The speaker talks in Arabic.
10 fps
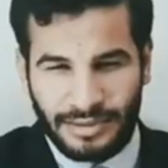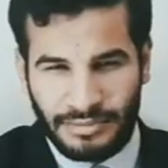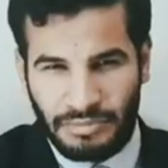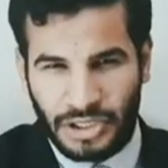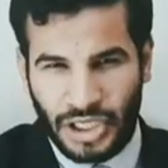
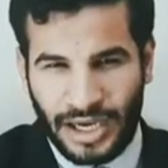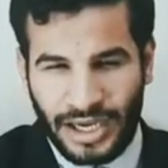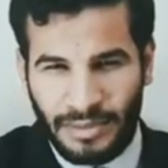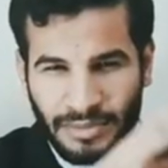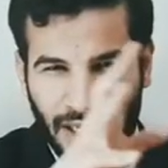
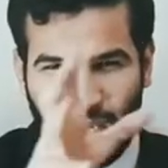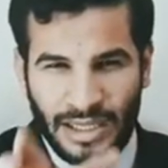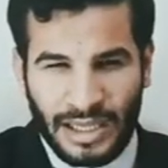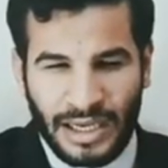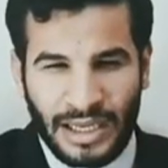بشكل مبدئي
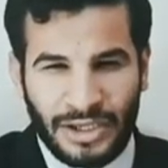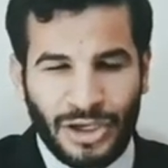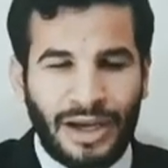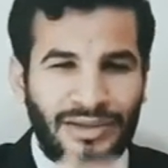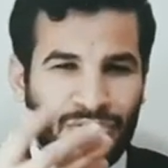قدرنا
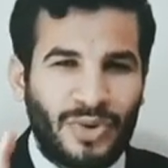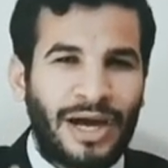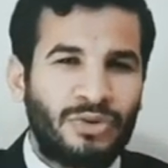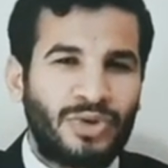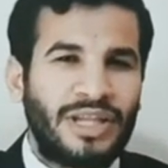نشخص ان هو
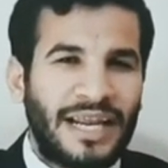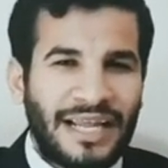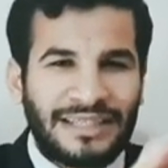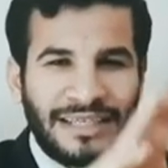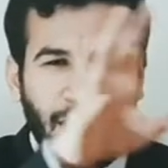عنده ديدان
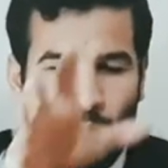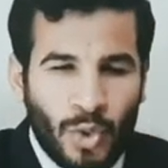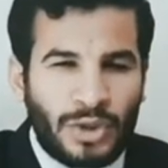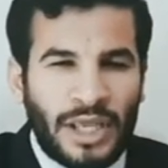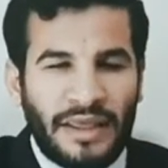نتيجه
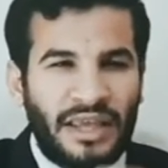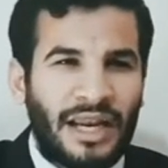وجود هذه